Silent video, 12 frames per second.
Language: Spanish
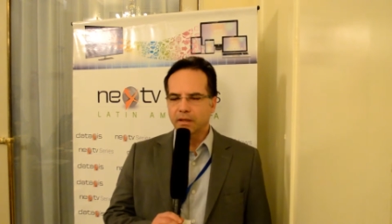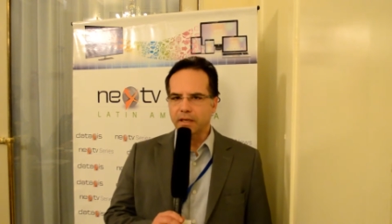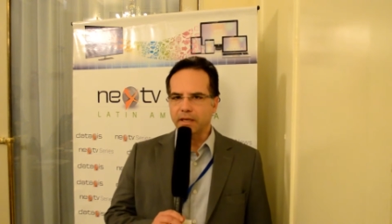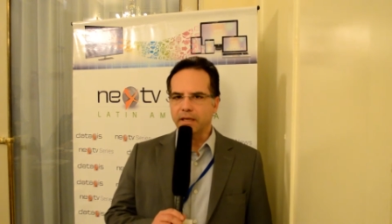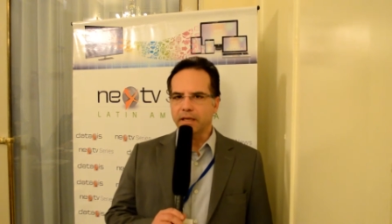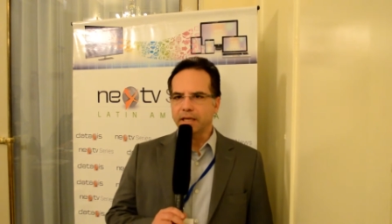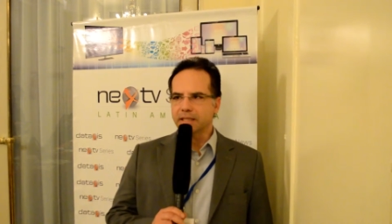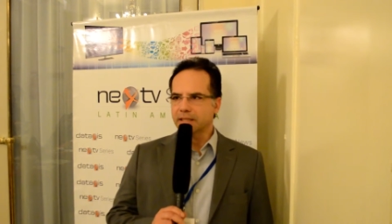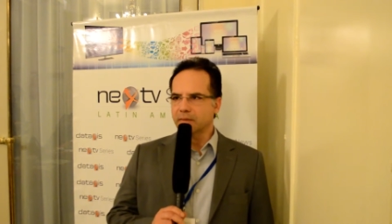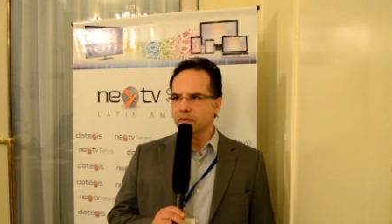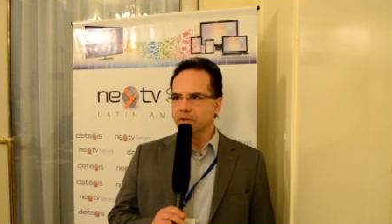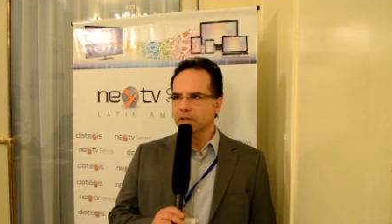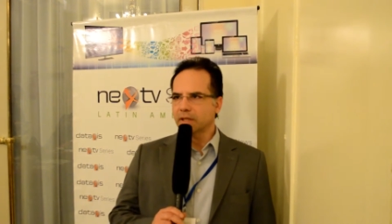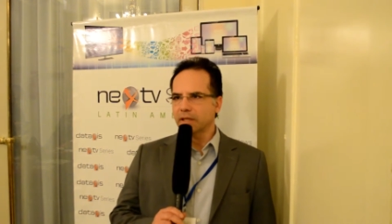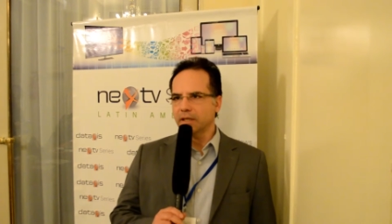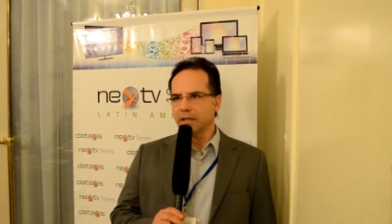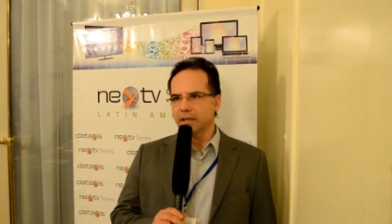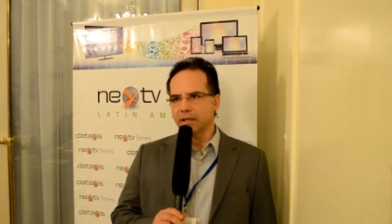Eh, estamos
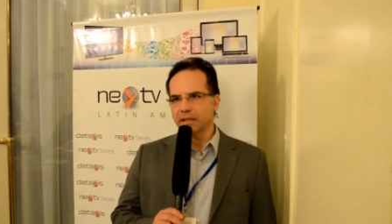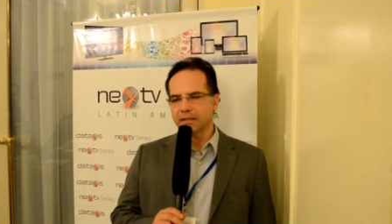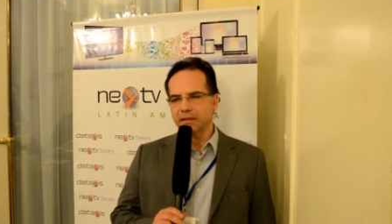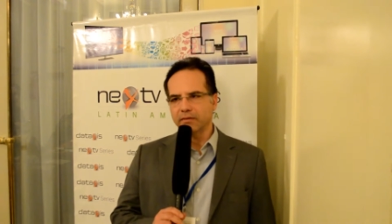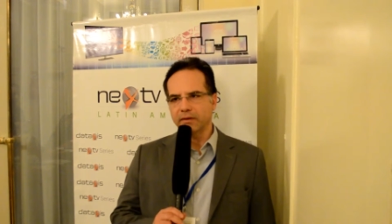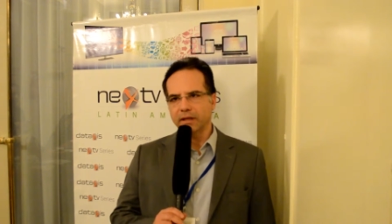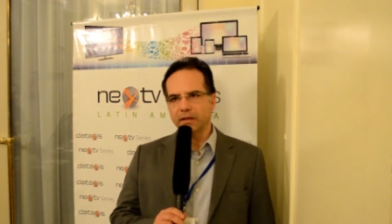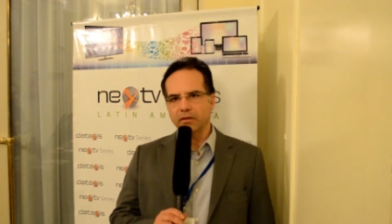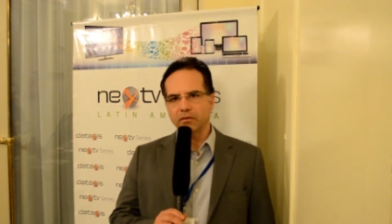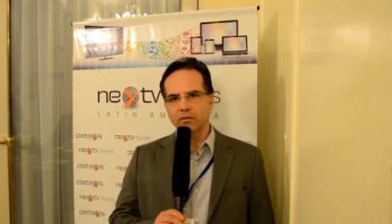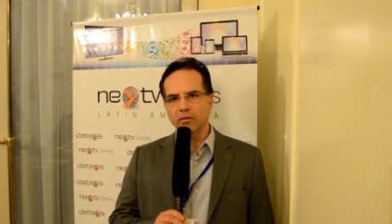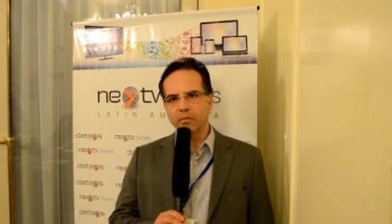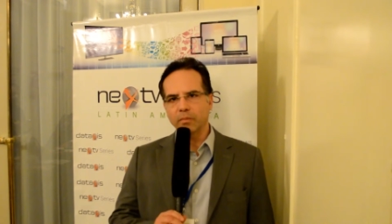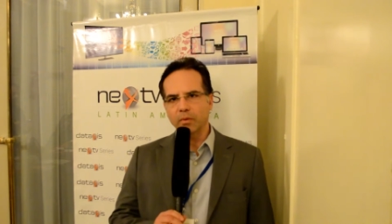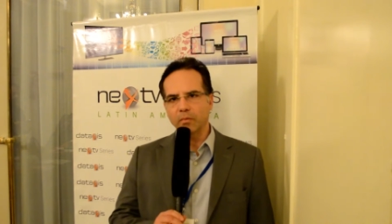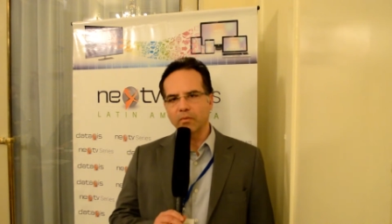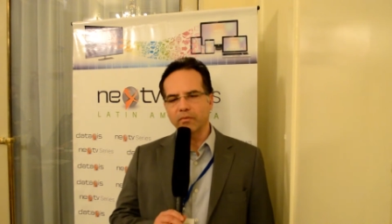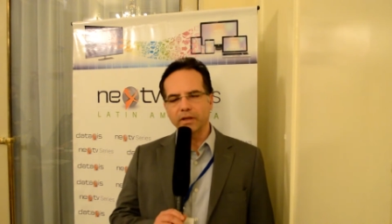aquí en este evento
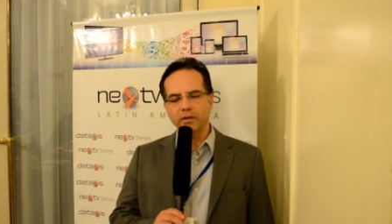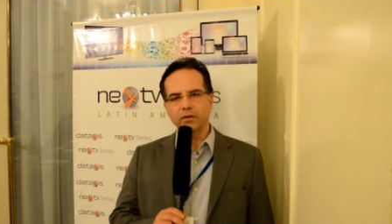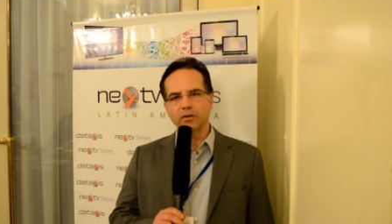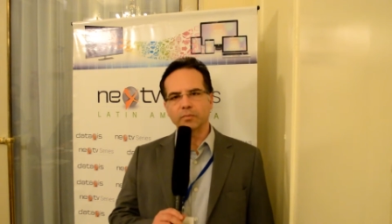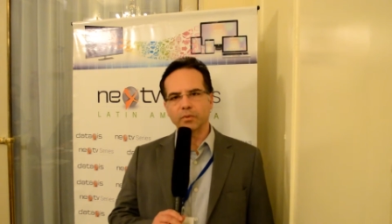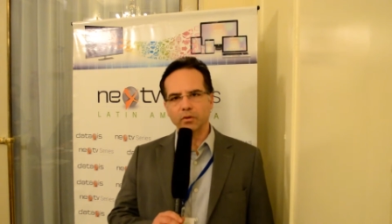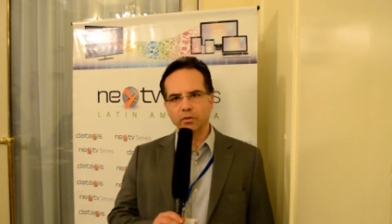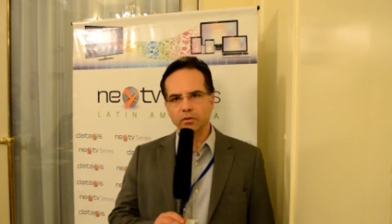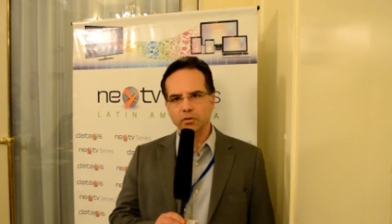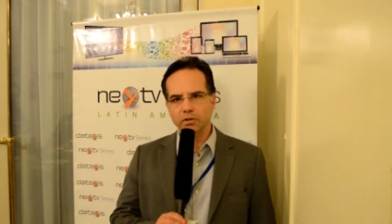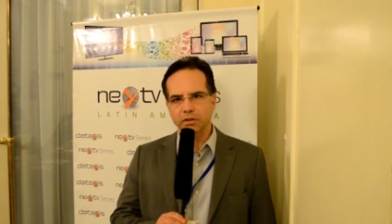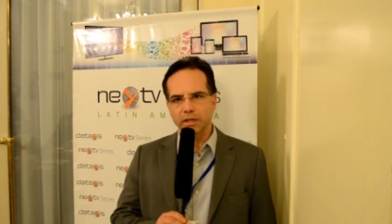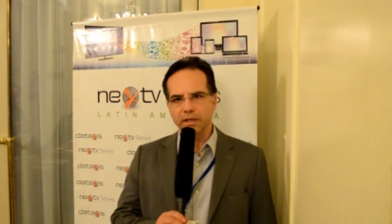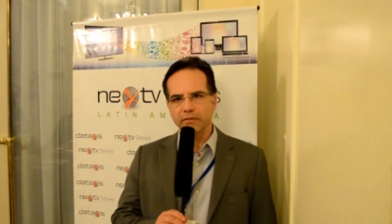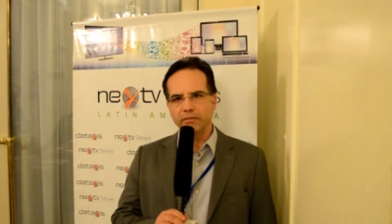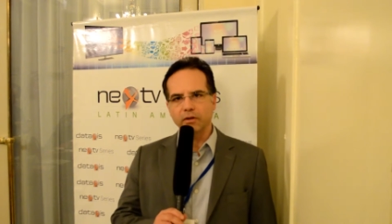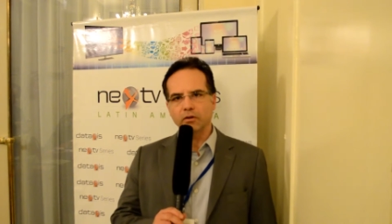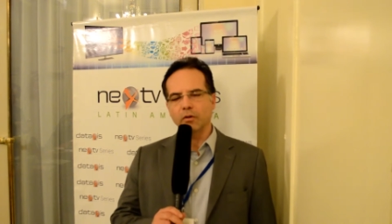promoviendo los productos
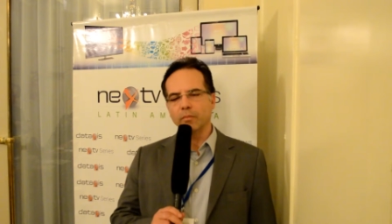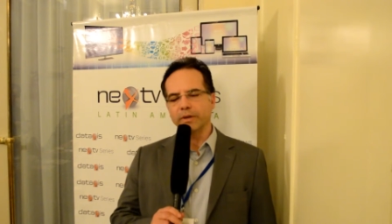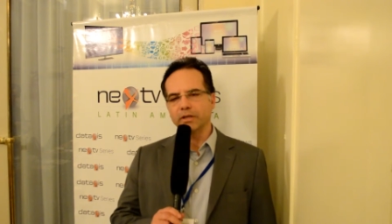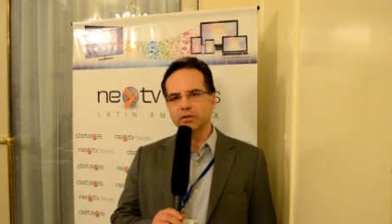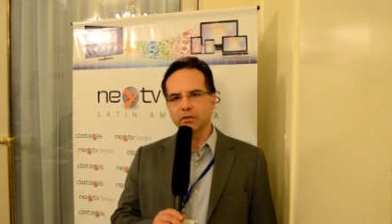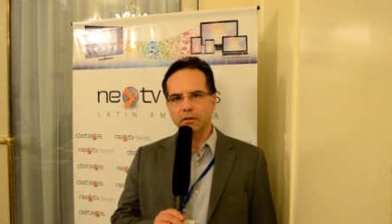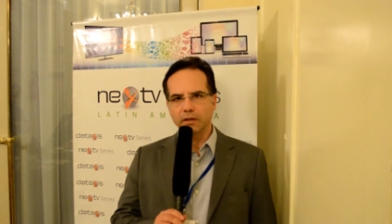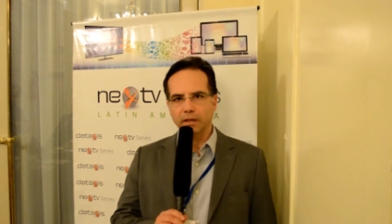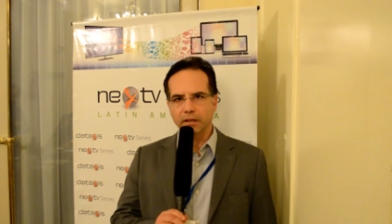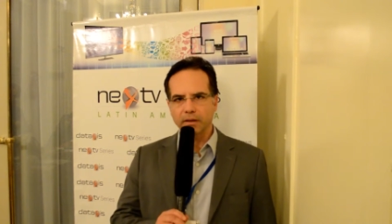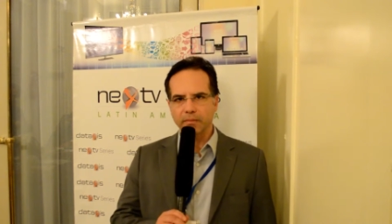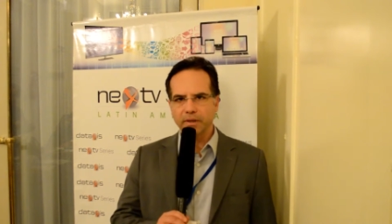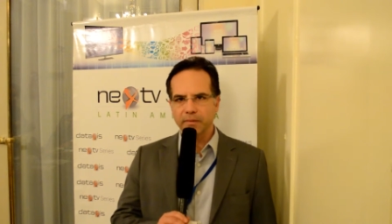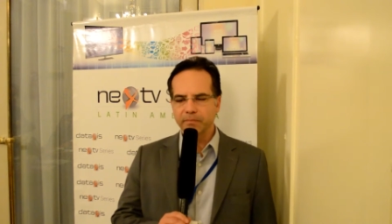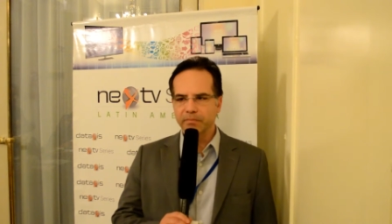de videocompresión de ATM.